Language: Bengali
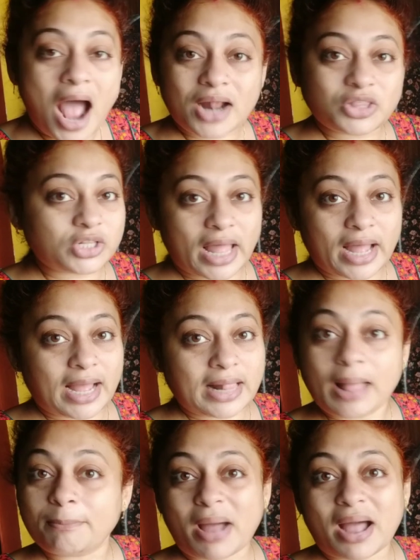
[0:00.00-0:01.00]
আর তো
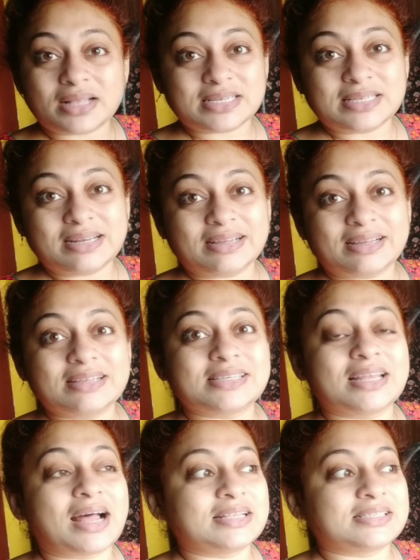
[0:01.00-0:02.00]
দেখালাম মাছ এনে
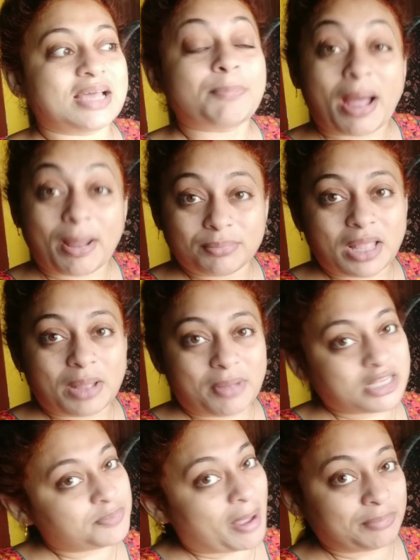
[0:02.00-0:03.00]
রেখেছে রাজা পাবদা
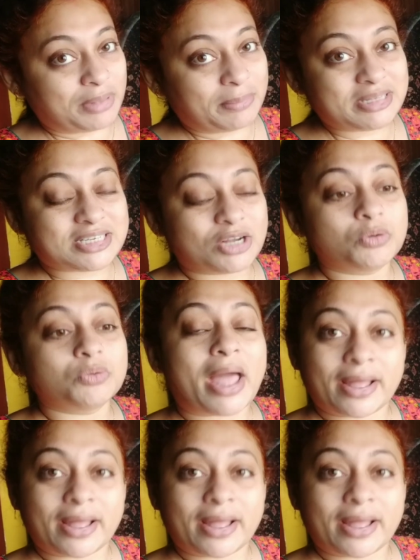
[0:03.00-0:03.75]
মাছ পাবদা মাছটাও